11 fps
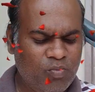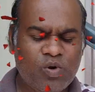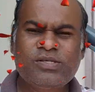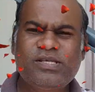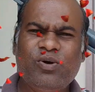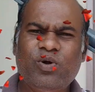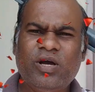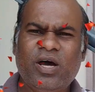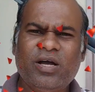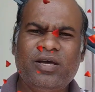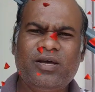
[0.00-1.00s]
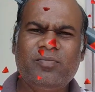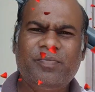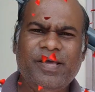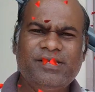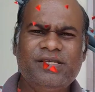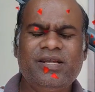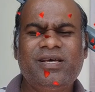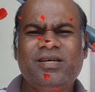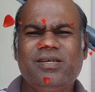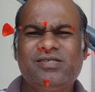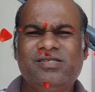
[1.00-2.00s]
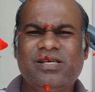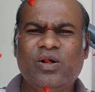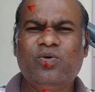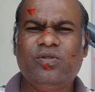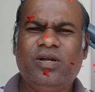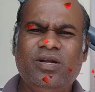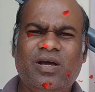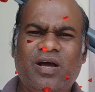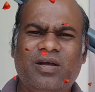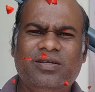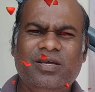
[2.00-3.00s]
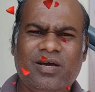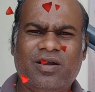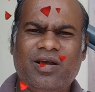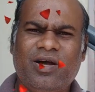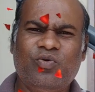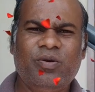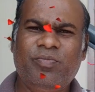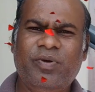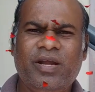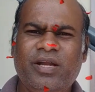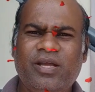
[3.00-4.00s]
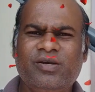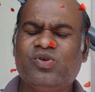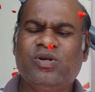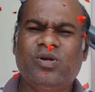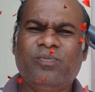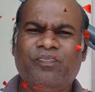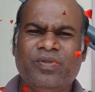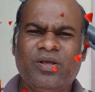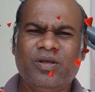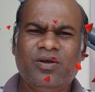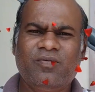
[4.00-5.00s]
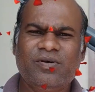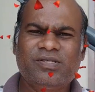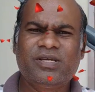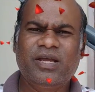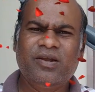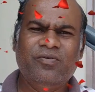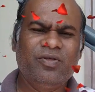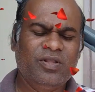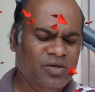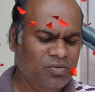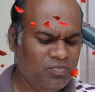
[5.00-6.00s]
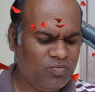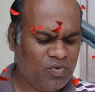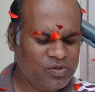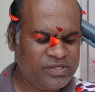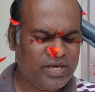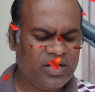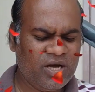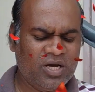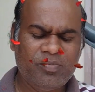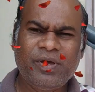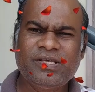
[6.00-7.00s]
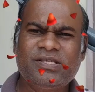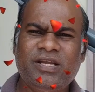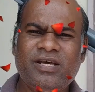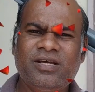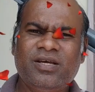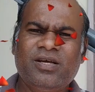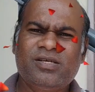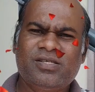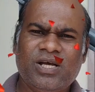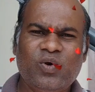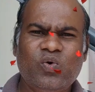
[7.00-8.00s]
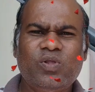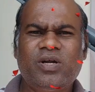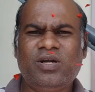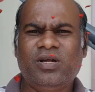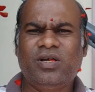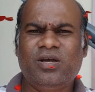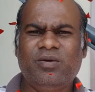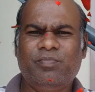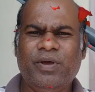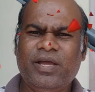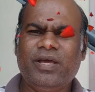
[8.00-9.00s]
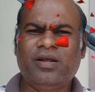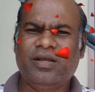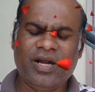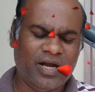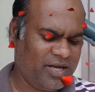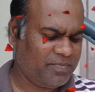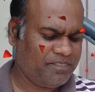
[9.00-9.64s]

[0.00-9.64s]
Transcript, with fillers: மோசேவுக்காக பேசின சகோதரன் யார் அவருடைய பேரை நீங்கள் சொல்லணும் ஃபஸ்ட்டு கேள்வி வந்து மோசேக்காக பேசின சகோதரன் பெயர் என்ன